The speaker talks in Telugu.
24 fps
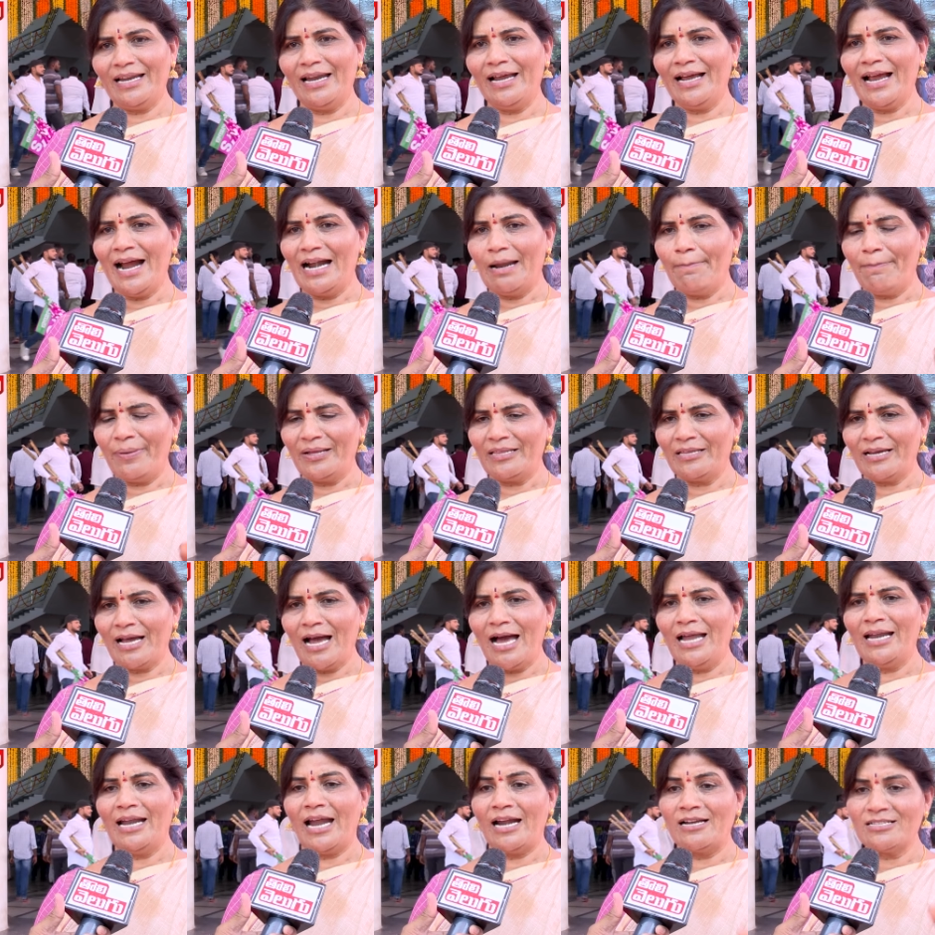తెలంగాణ
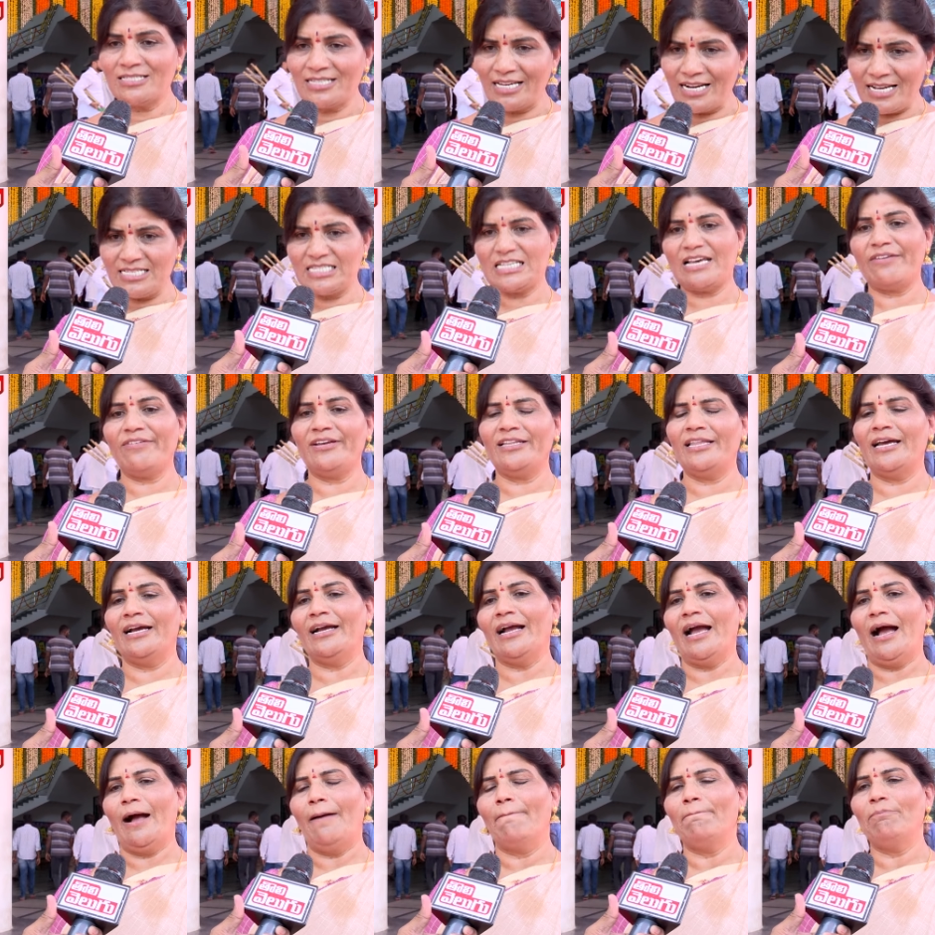పథకాలను అనుసరించే
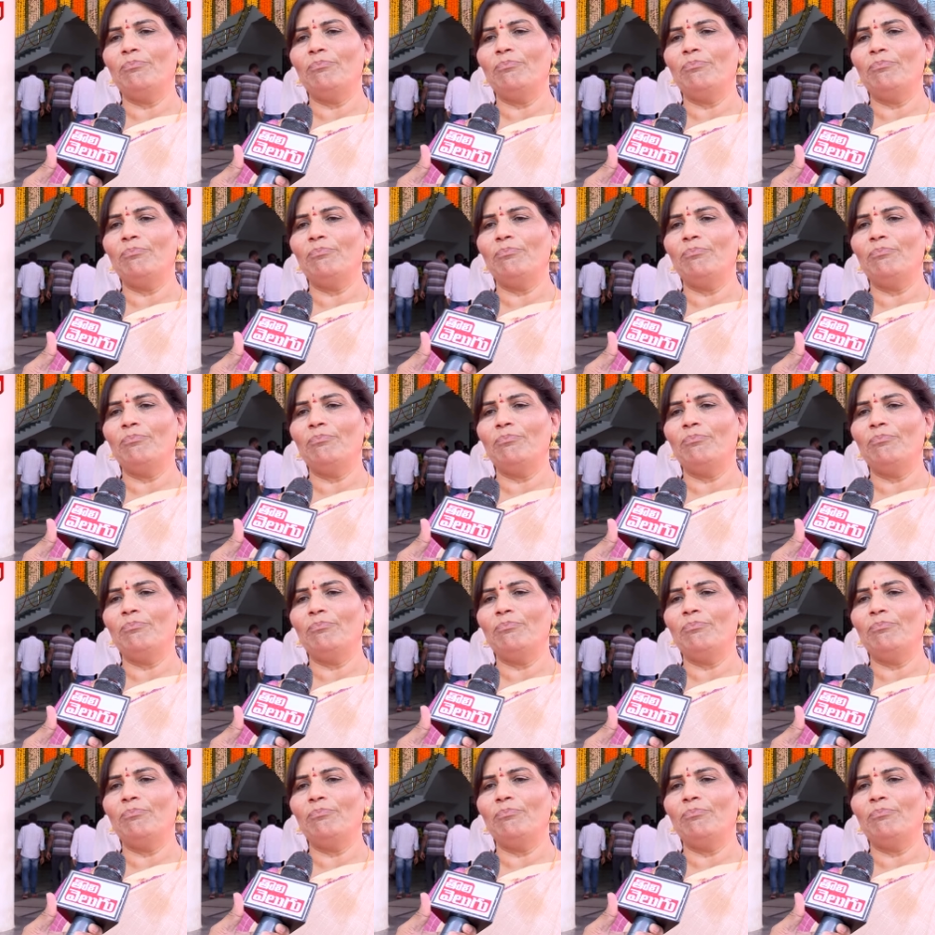విధంగా